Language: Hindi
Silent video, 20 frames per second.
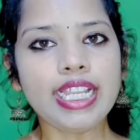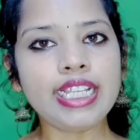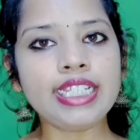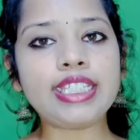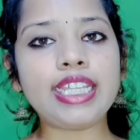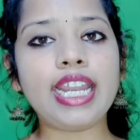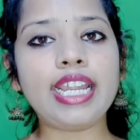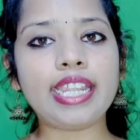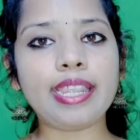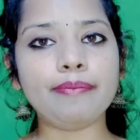
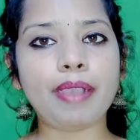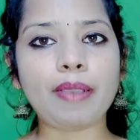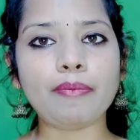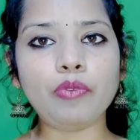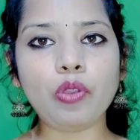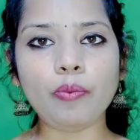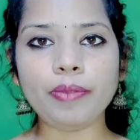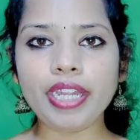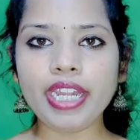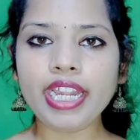इस तरह के
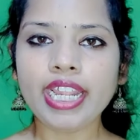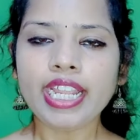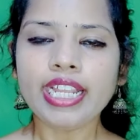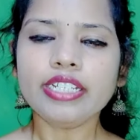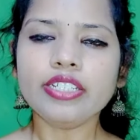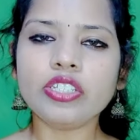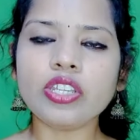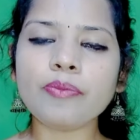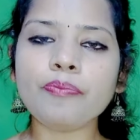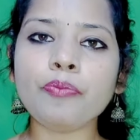मामलों में
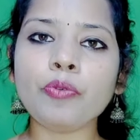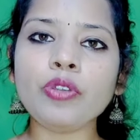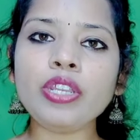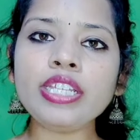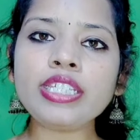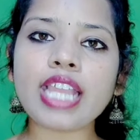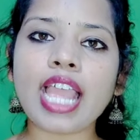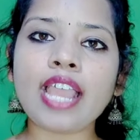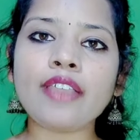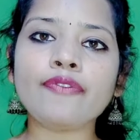जब
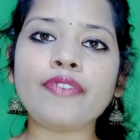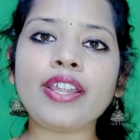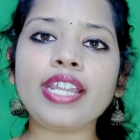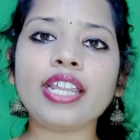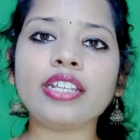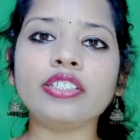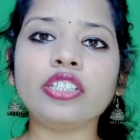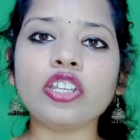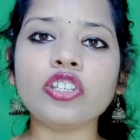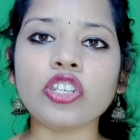पुलिस
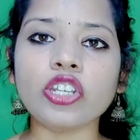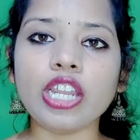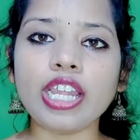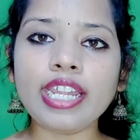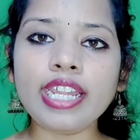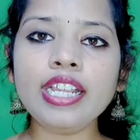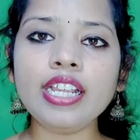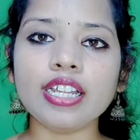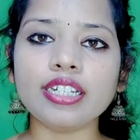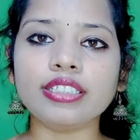एफआईआर दर्ज
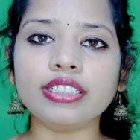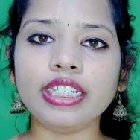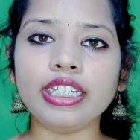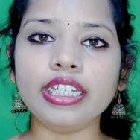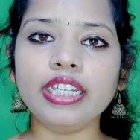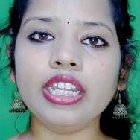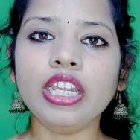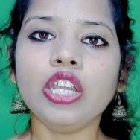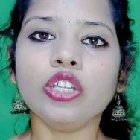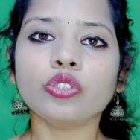नहीं
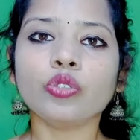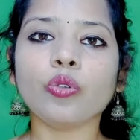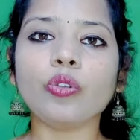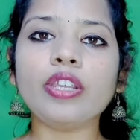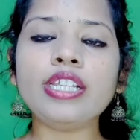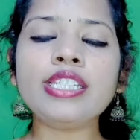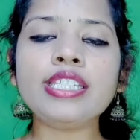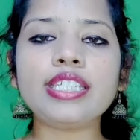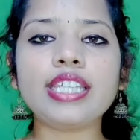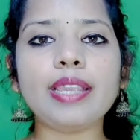करती
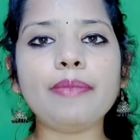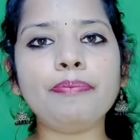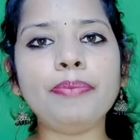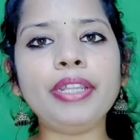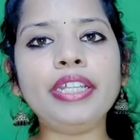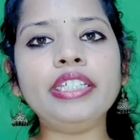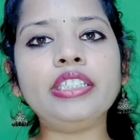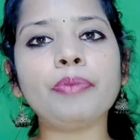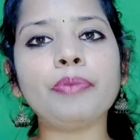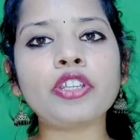तो इससे
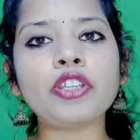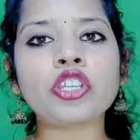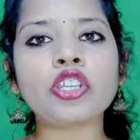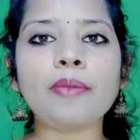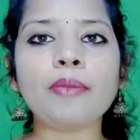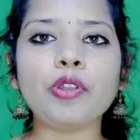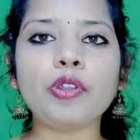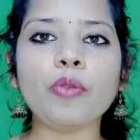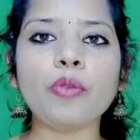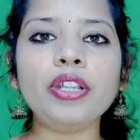पीड़ित पक्ष
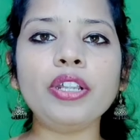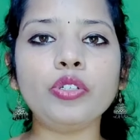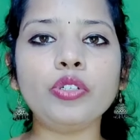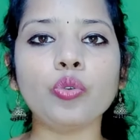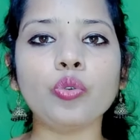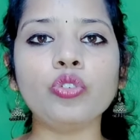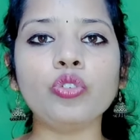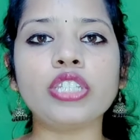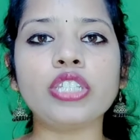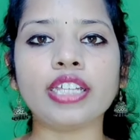का मनोबल
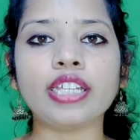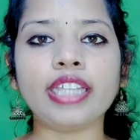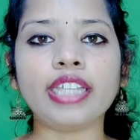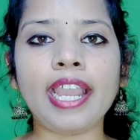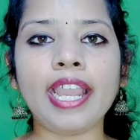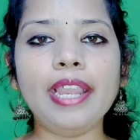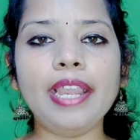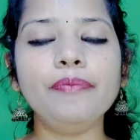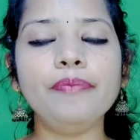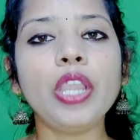टूट
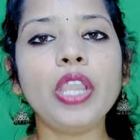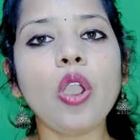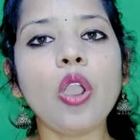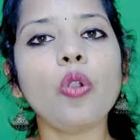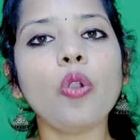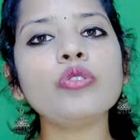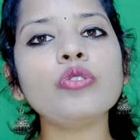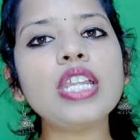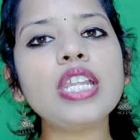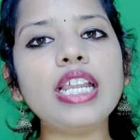जाता है
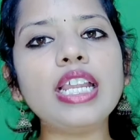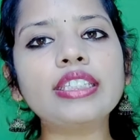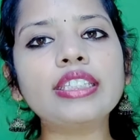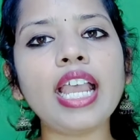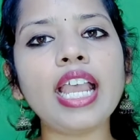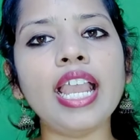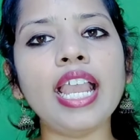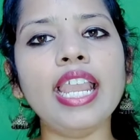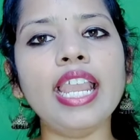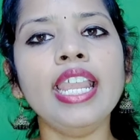और उसे
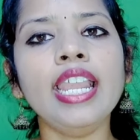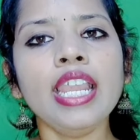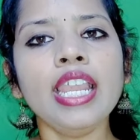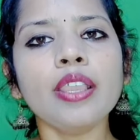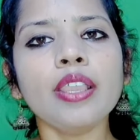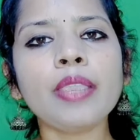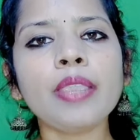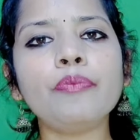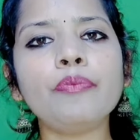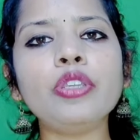लगता है
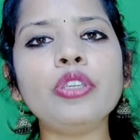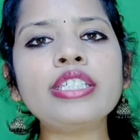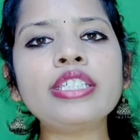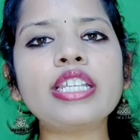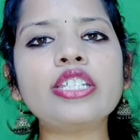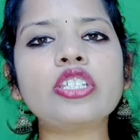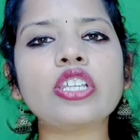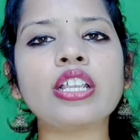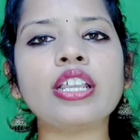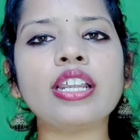कि
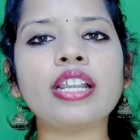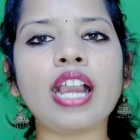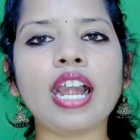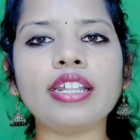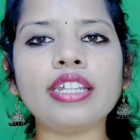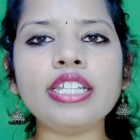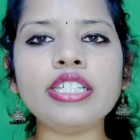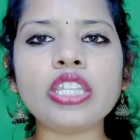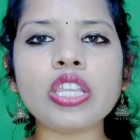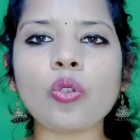पुलिस के चक्कर
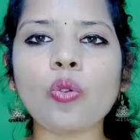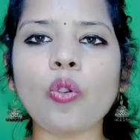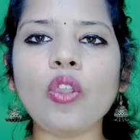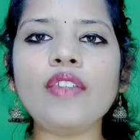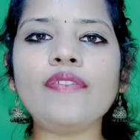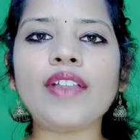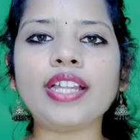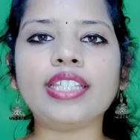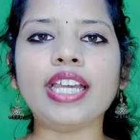काटने से कोई